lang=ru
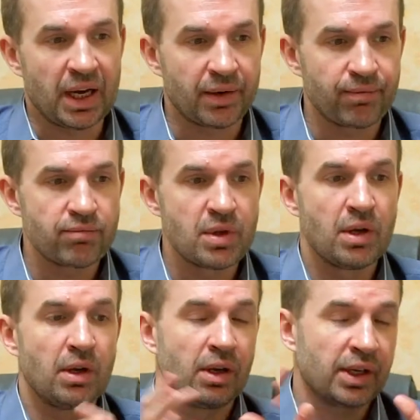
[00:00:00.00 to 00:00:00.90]
так.
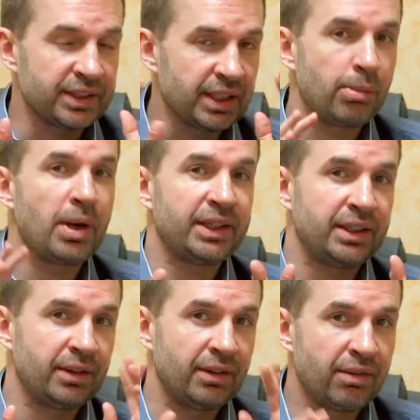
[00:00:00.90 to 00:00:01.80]

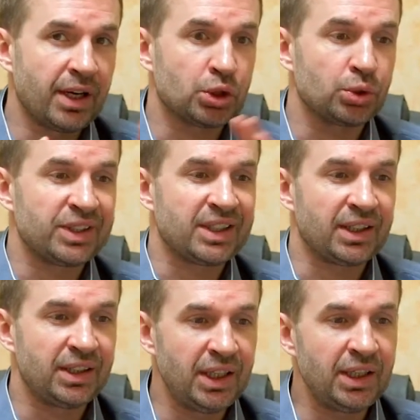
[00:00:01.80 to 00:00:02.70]
Разрабатывая вашу
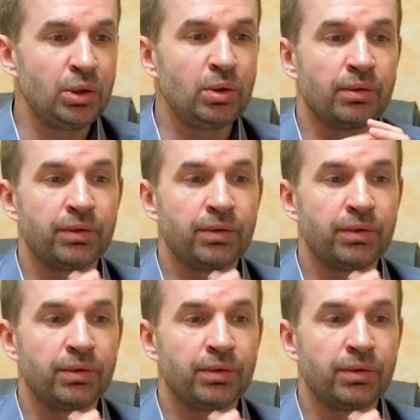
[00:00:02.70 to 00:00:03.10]
стратегию,